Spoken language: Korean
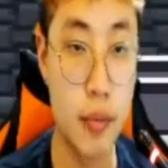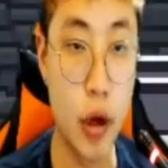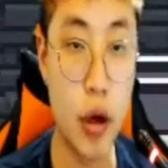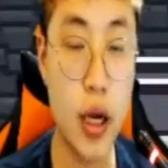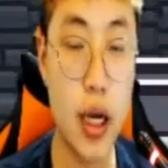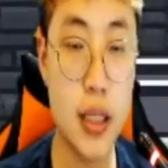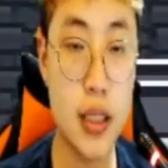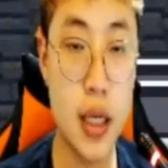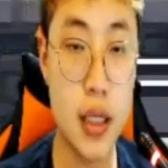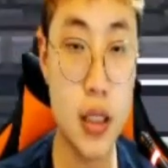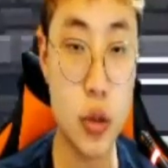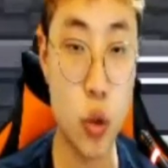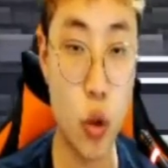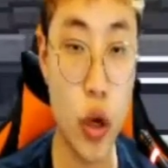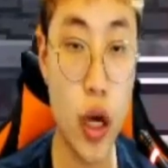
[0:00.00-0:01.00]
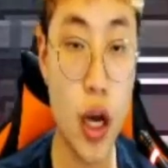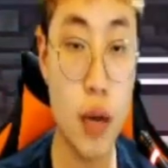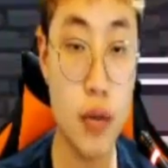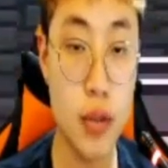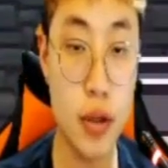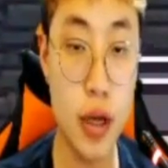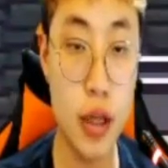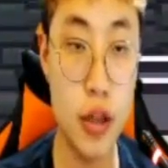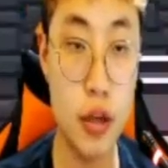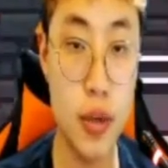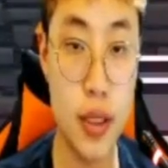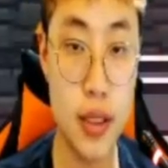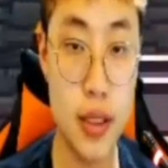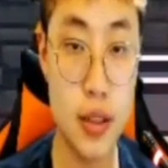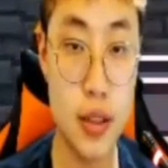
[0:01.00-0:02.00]
몇 가지가 이제 돌아가면서
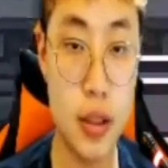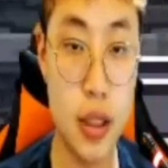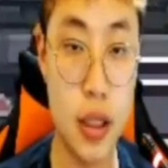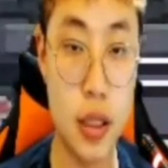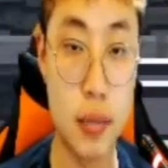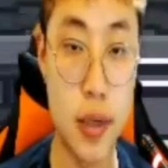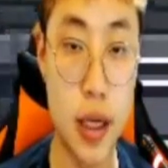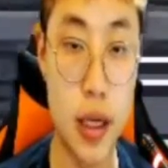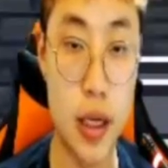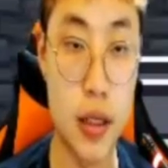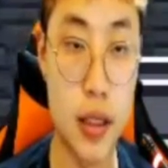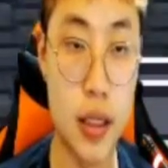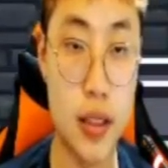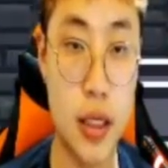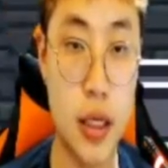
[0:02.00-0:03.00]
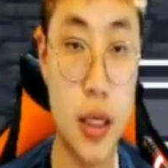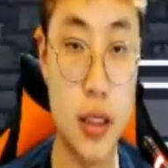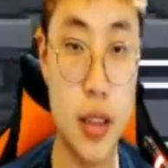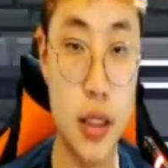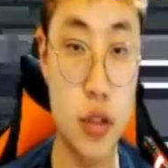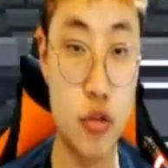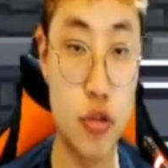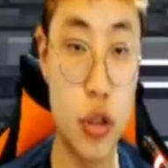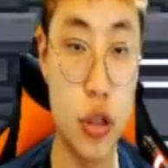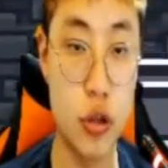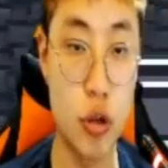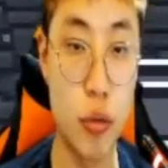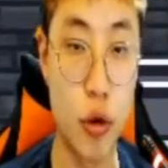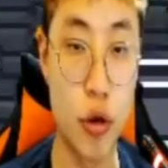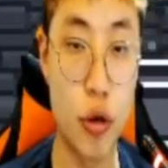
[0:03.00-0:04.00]
랜덤하게 생성이 되나봐 나쟤쟤
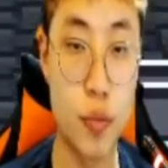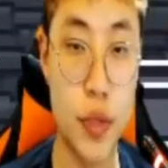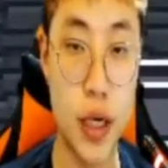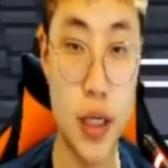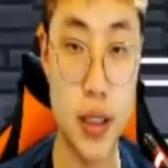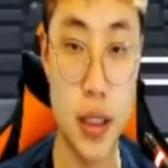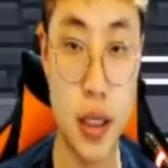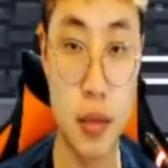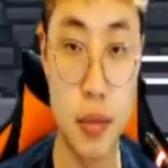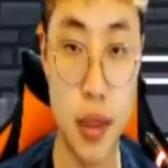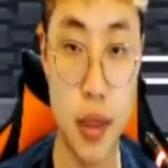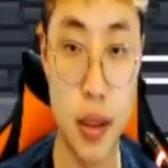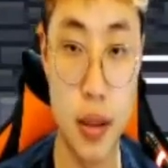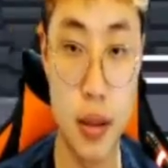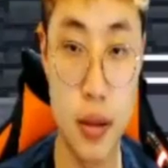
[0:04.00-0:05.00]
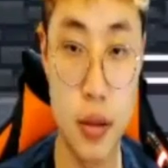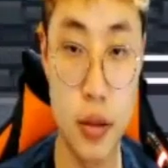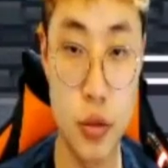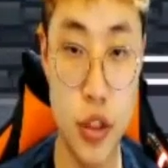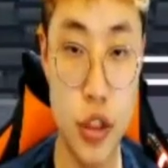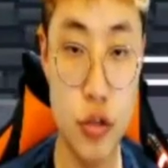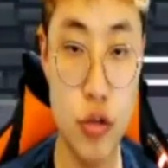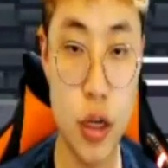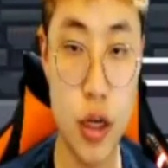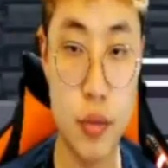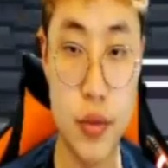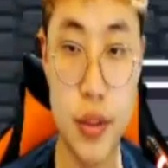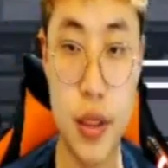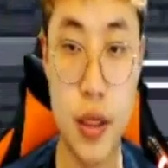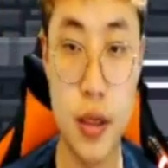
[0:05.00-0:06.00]
죽이기 너무 어렵다 잠깐만 좀 신중해
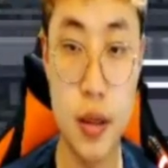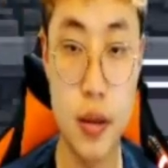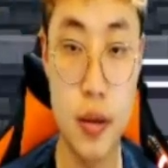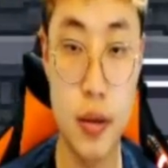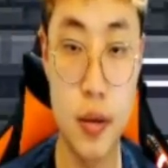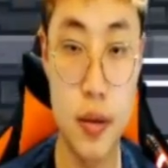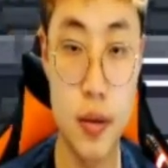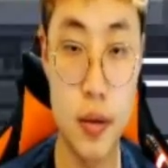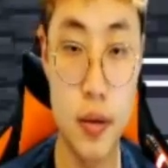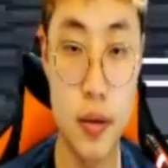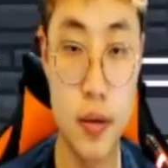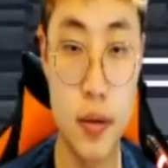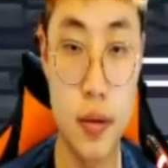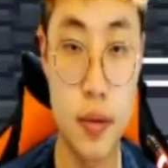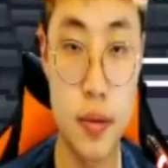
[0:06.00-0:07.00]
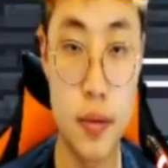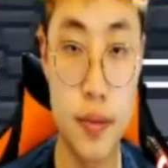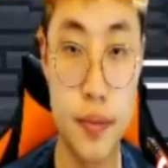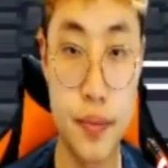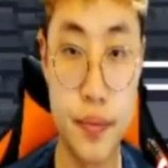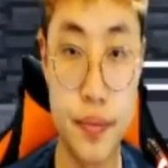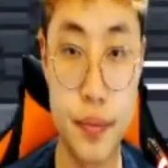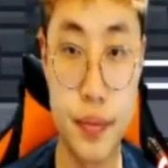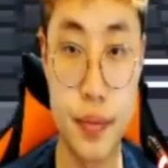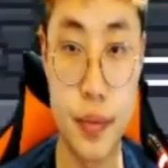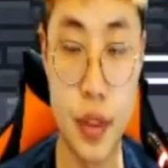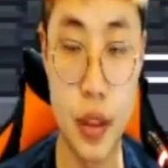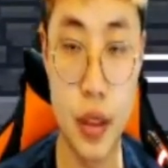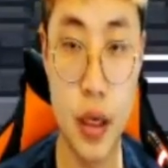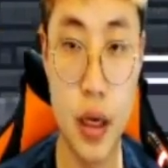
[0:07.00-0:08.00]
갑시다
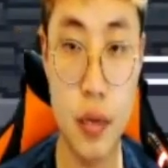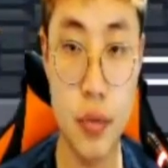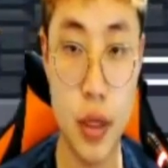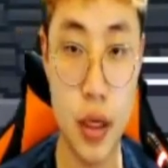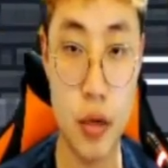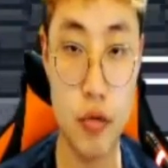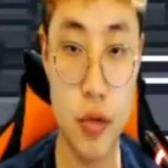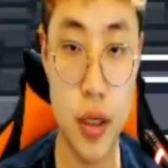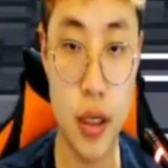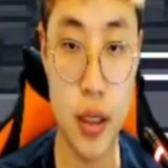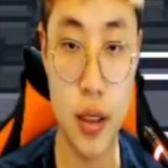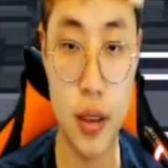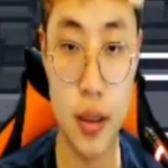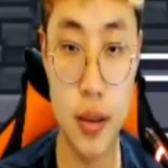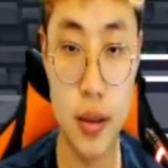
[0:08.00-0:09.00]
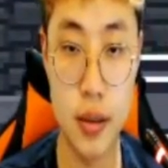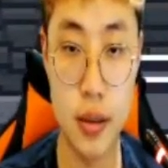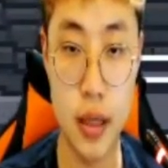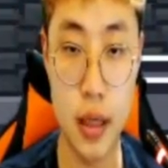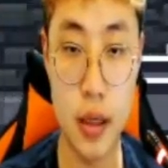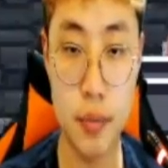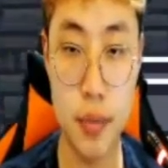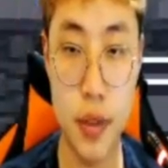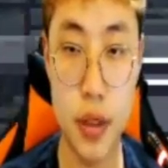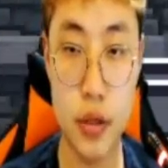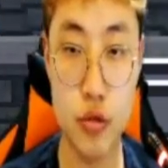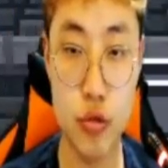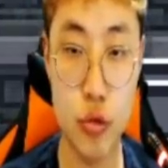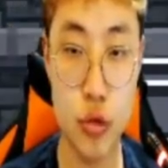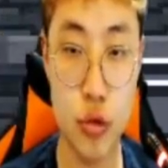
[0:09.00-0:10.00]
음 이렇게 하면 되겠구나 하나
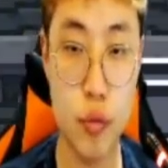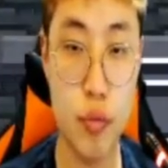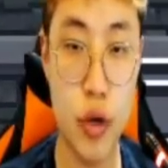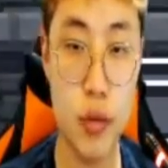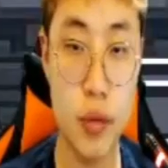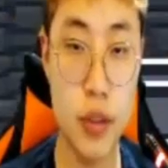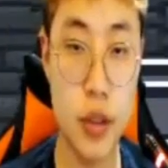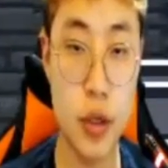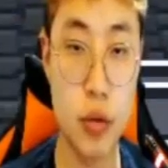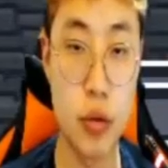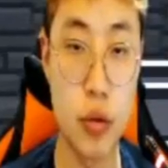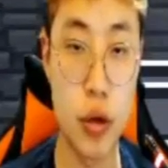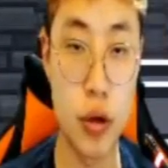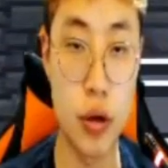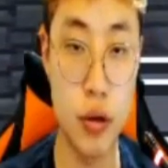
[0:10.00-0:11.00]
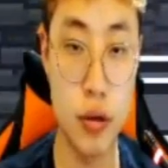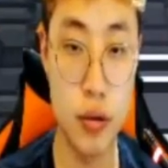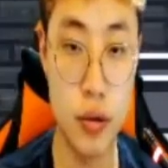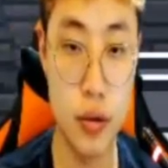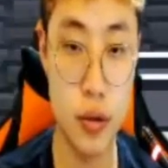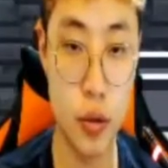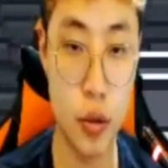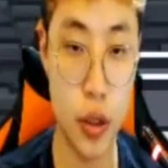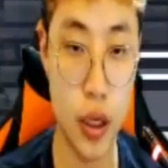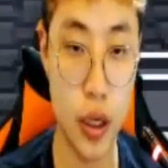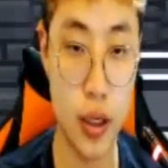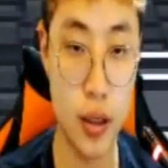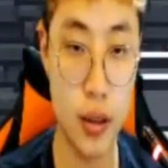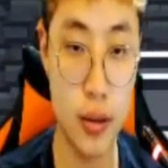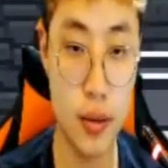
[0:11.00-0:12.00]
피해주고 점프하면 되는 공격
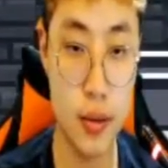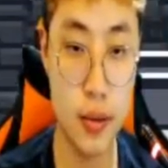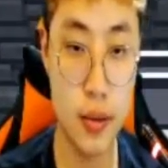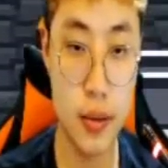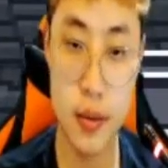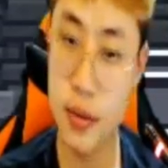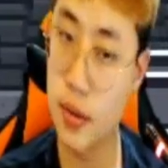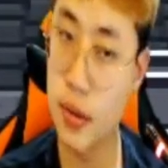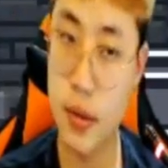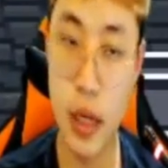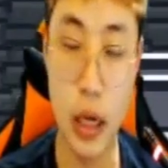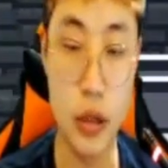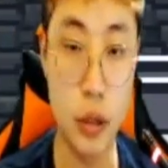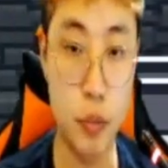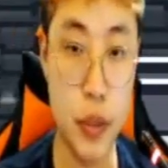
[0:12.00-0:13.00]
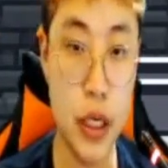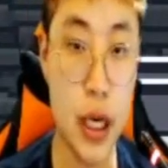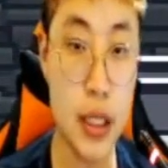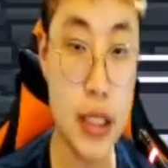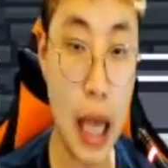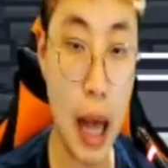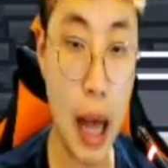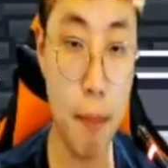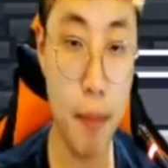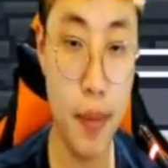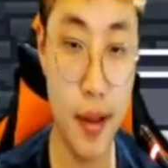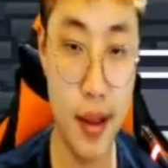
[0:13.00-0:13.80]
오케이 아 근데 피가 3?